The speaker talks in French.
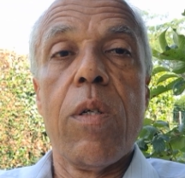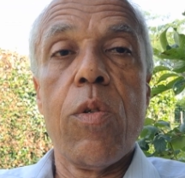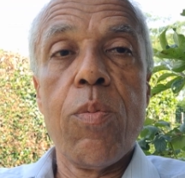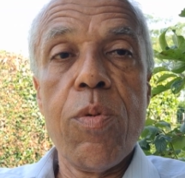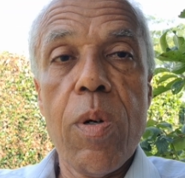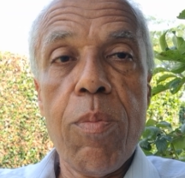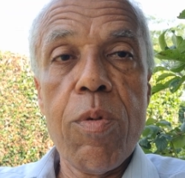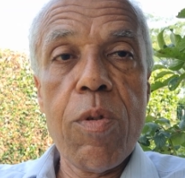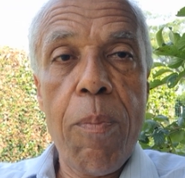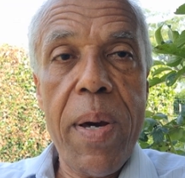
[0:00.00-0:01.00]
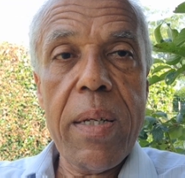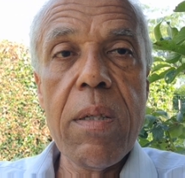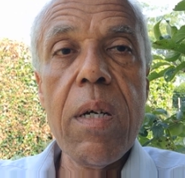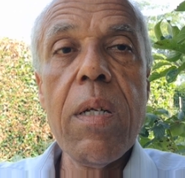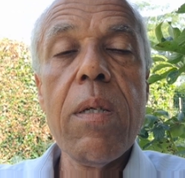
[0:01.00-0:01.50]
de plus en plus de
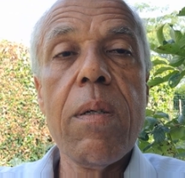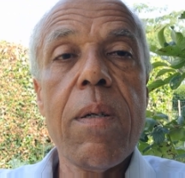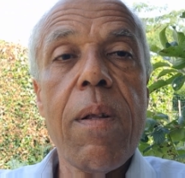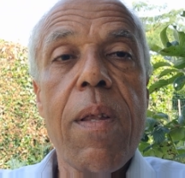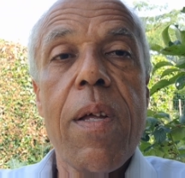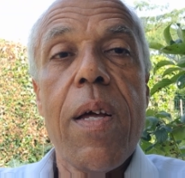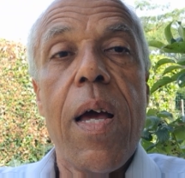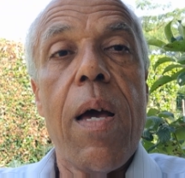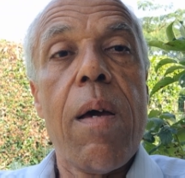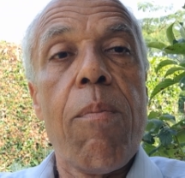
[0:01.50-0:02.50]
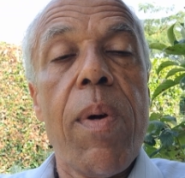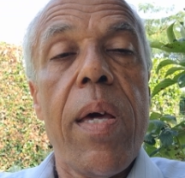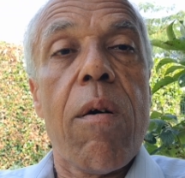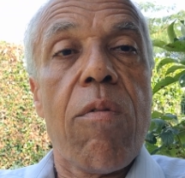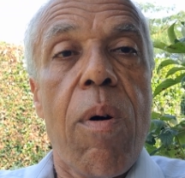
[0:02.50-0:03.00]
personnes,
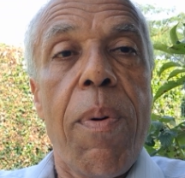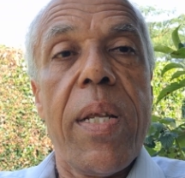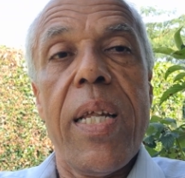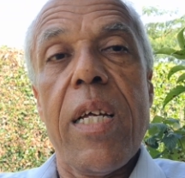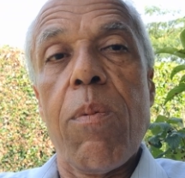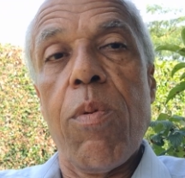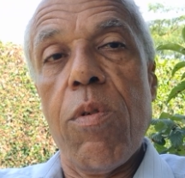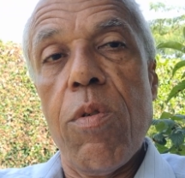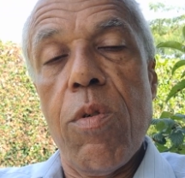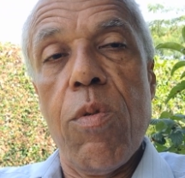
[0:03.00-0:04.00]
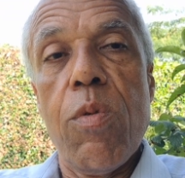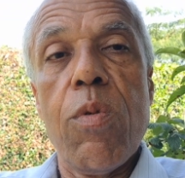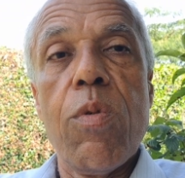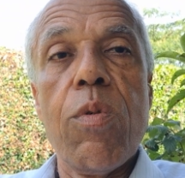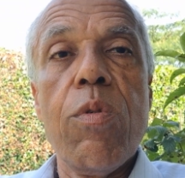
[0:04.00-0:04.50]
mais on ne voit pas d'explosion
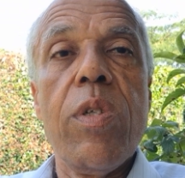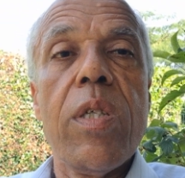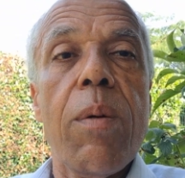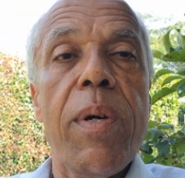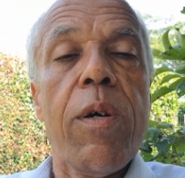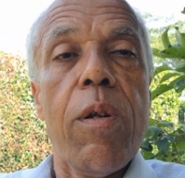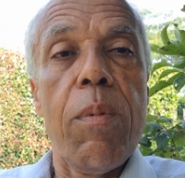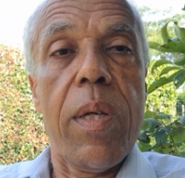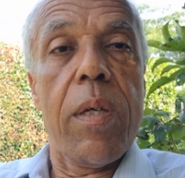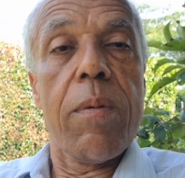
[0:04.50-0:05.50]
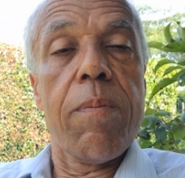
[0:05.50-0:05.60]
du, système économique.